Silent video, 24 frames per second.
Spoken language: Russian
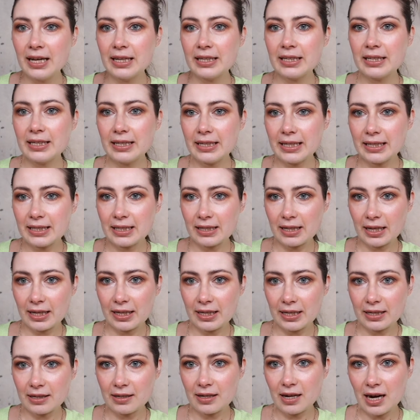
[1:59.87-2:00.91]
и это
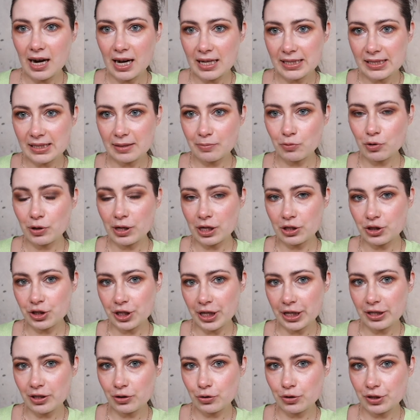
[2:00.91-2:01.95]
такие кастом
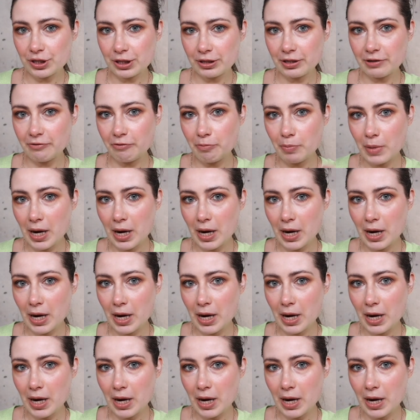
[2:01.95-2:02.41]
украшения, то есть они в